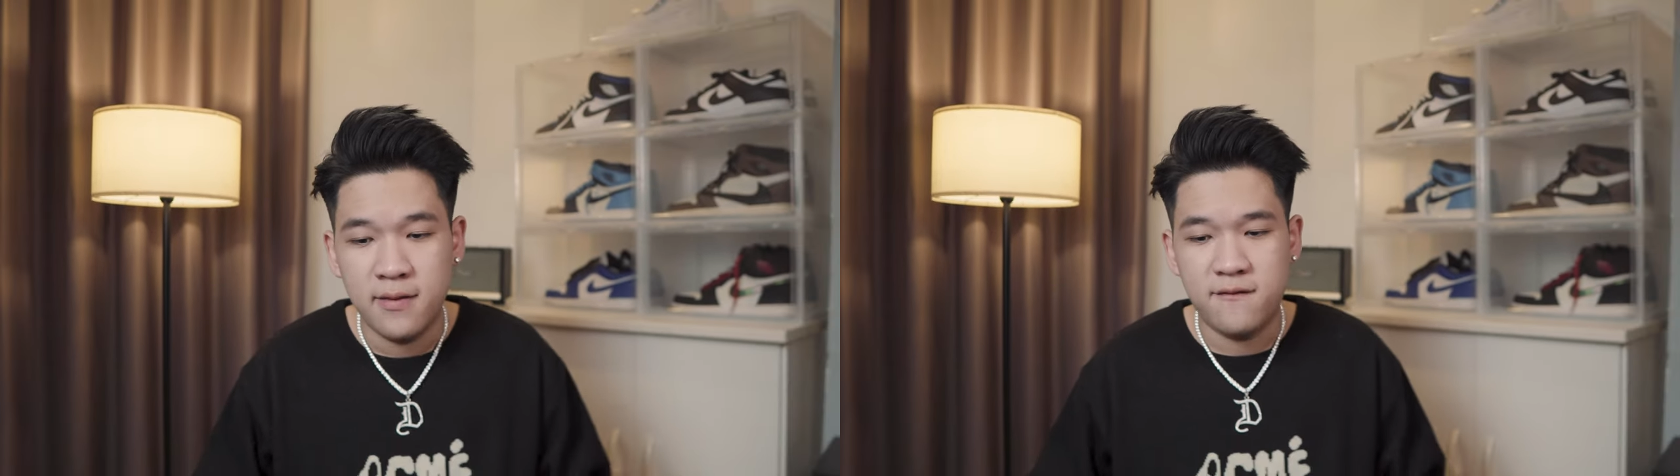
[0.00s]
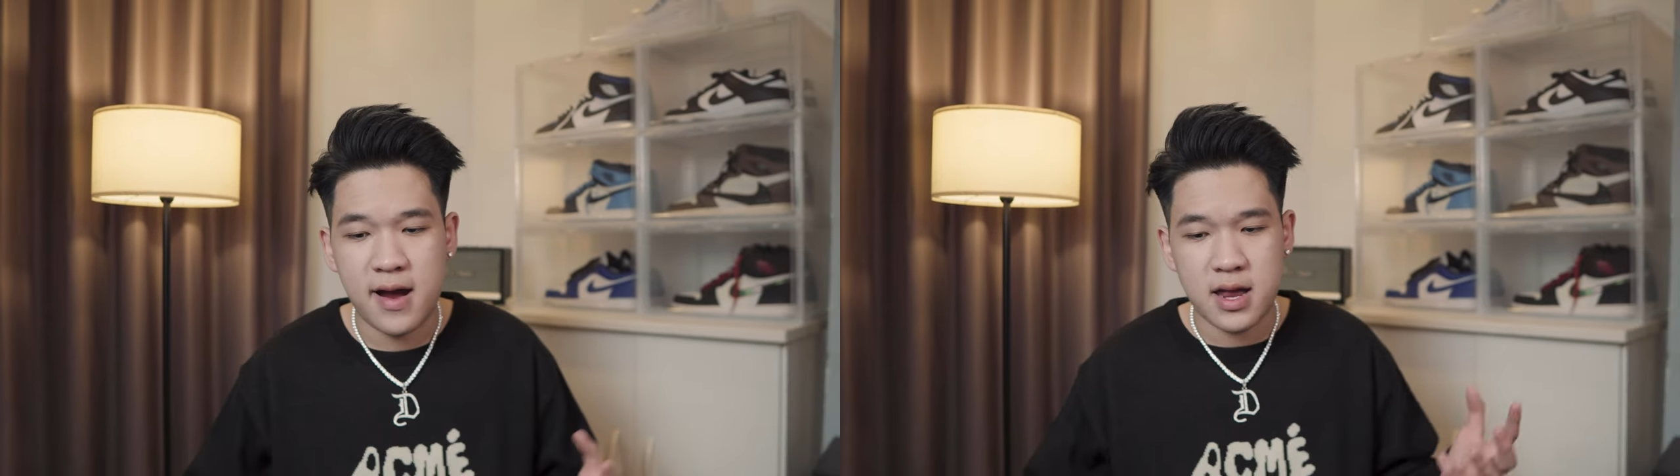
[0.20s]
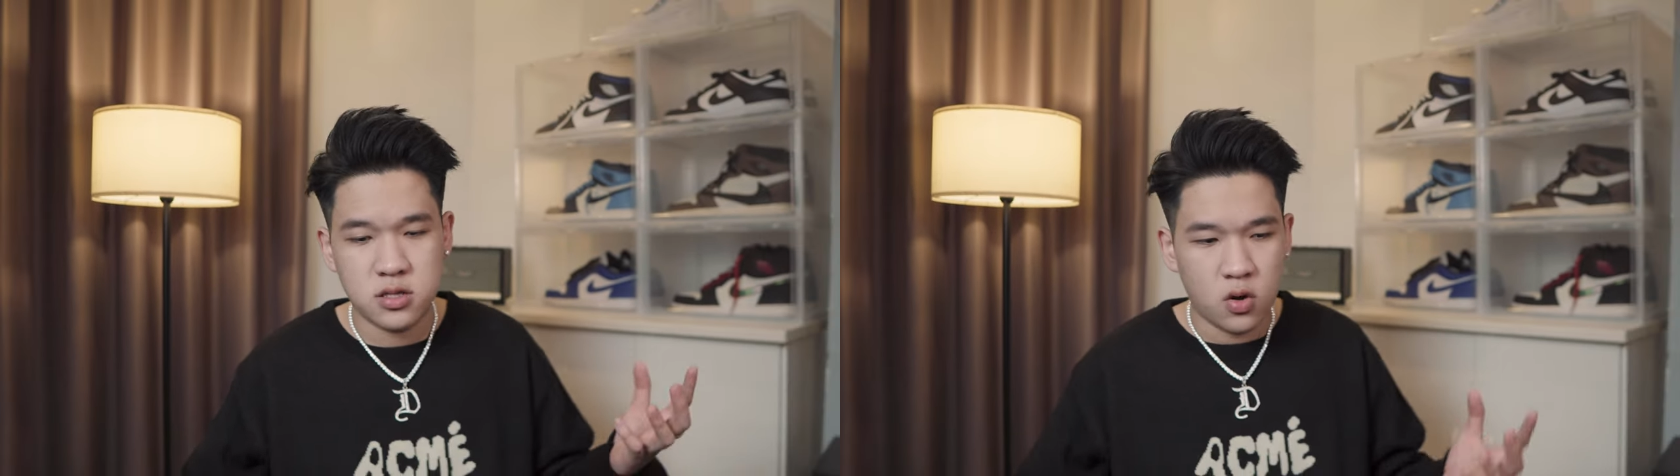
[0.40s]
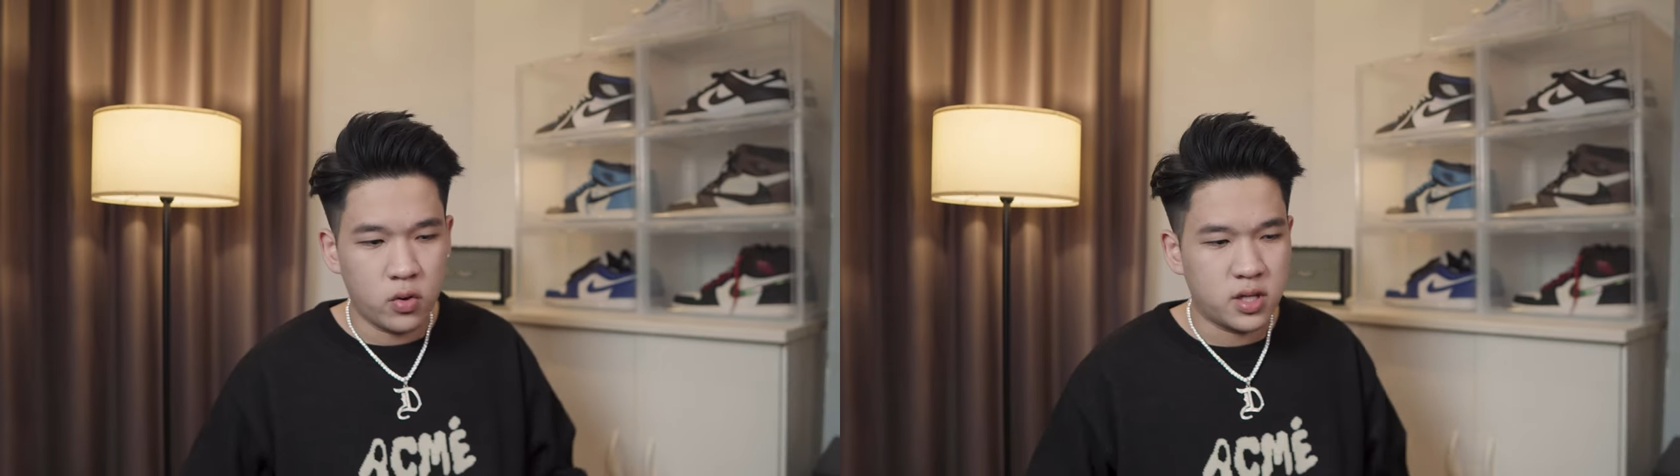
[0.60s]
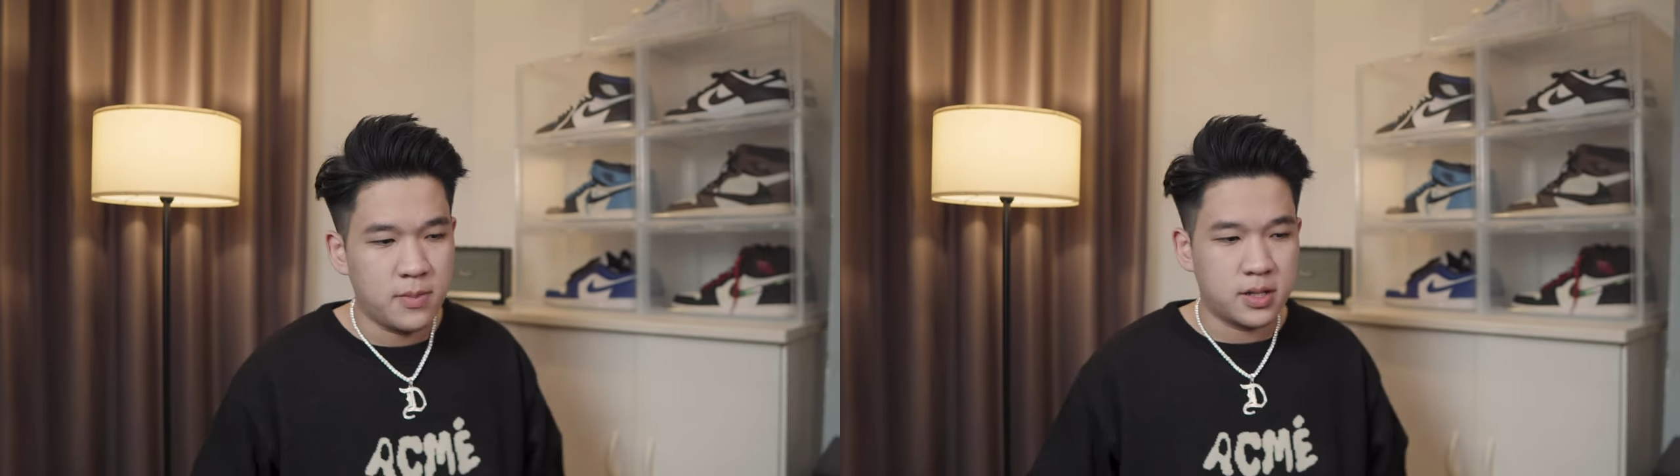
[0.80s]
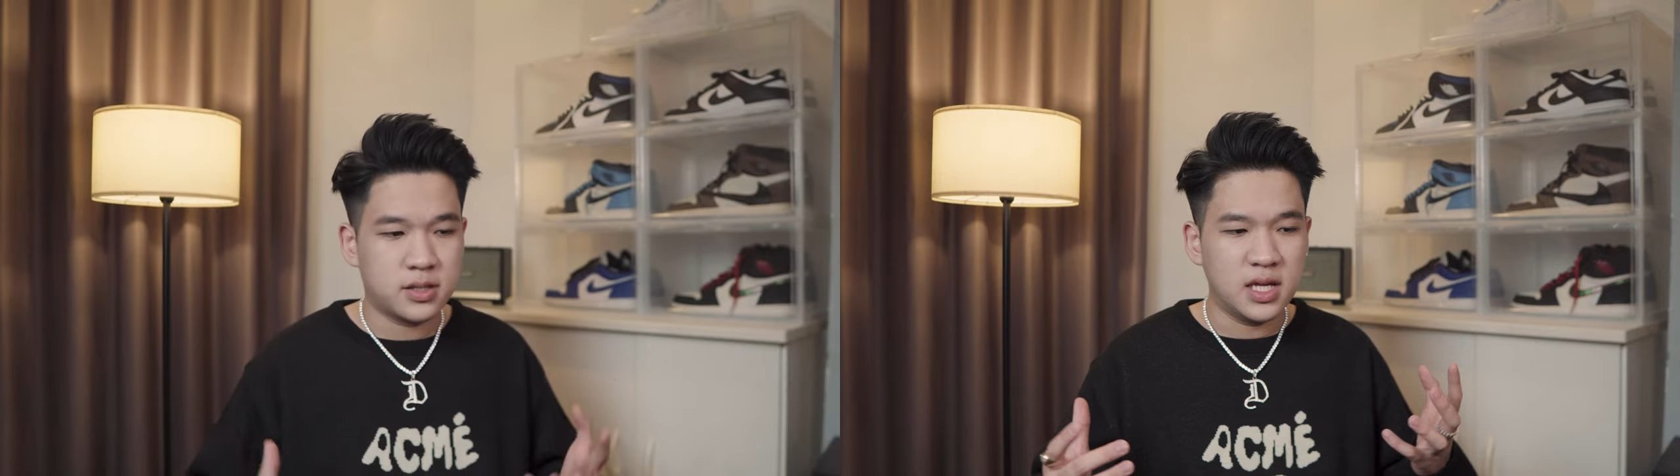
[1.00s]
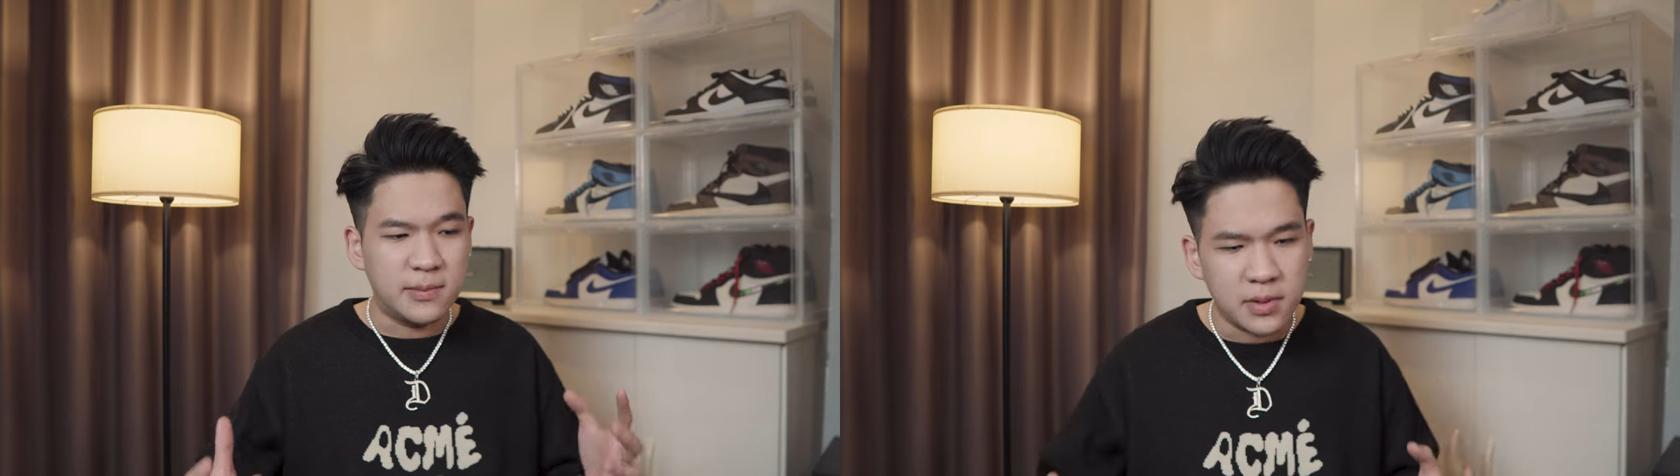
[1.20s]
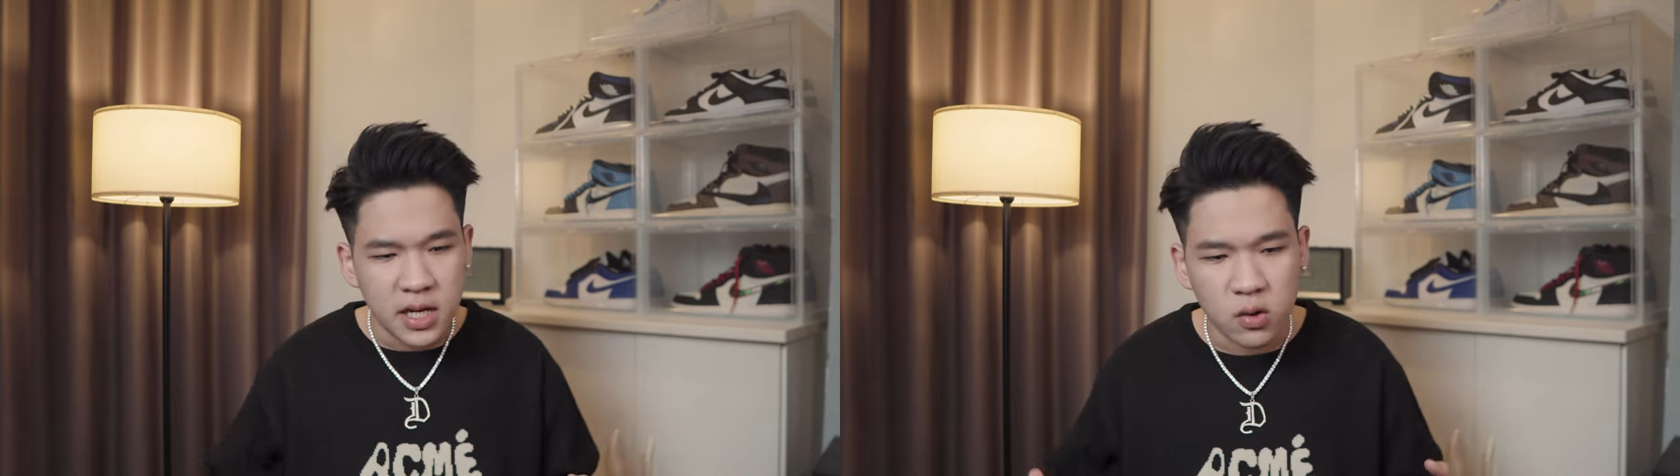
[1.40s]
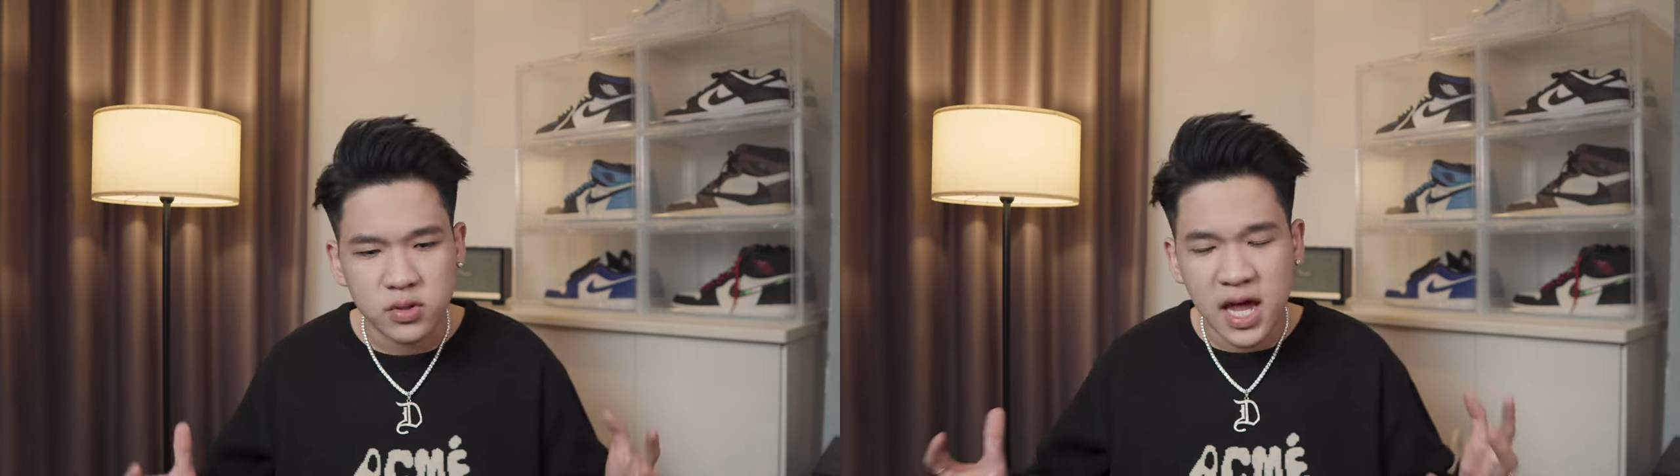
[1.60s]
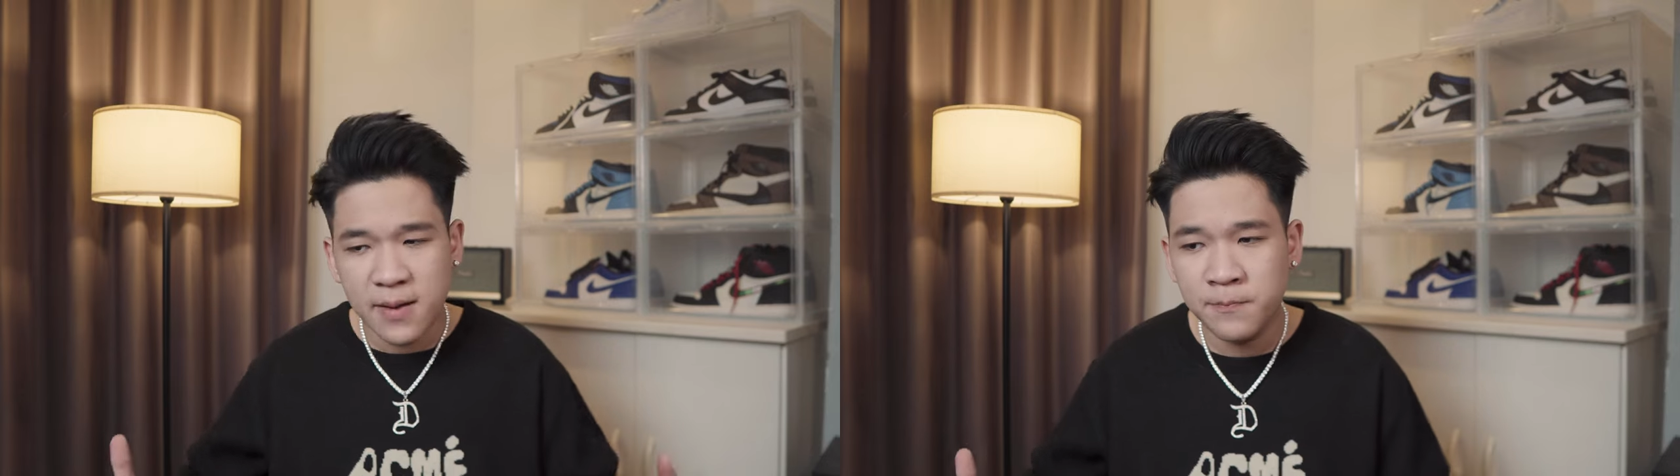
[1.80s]
và rồi thì mình tìm hiểu
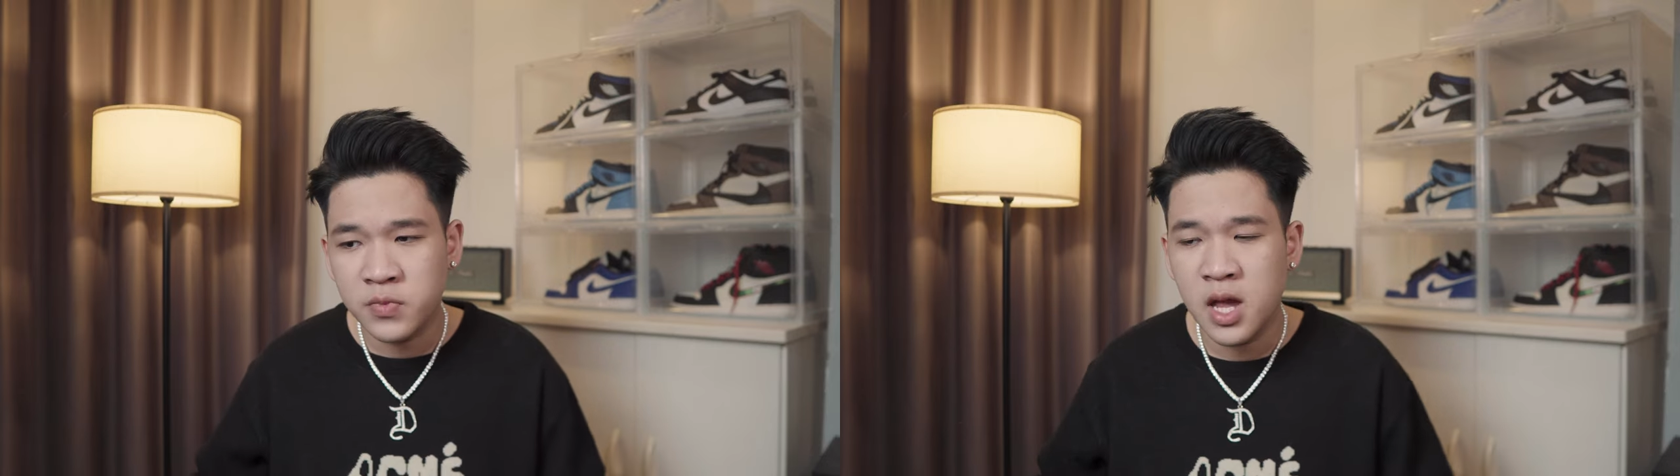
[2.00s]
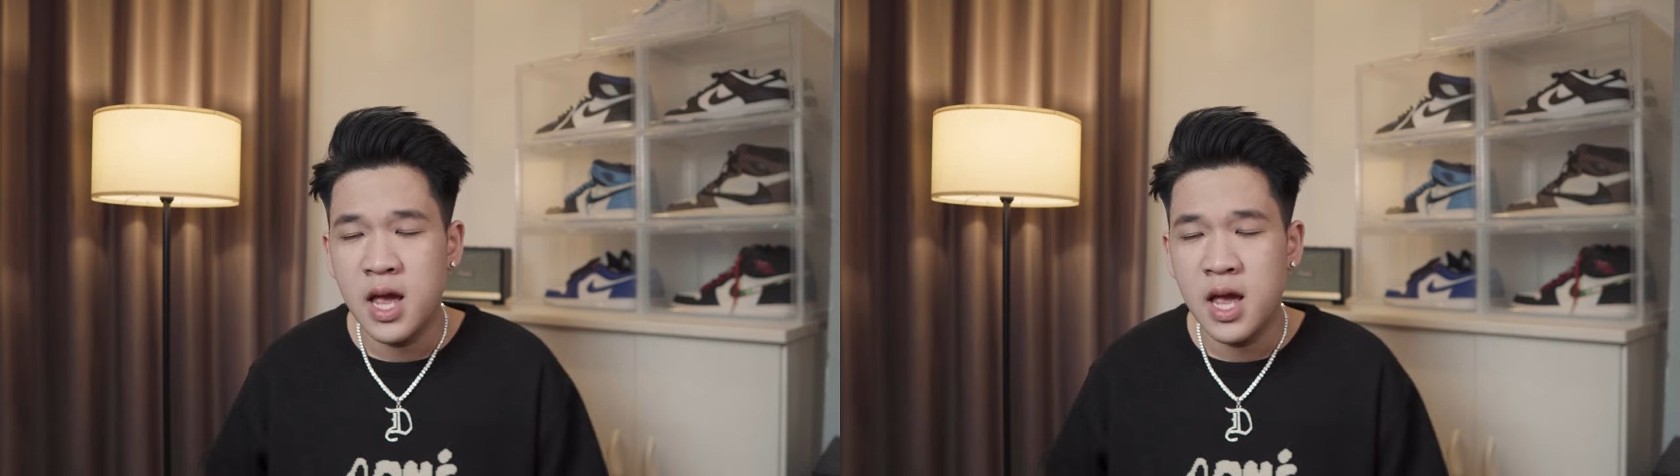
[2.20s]
thêm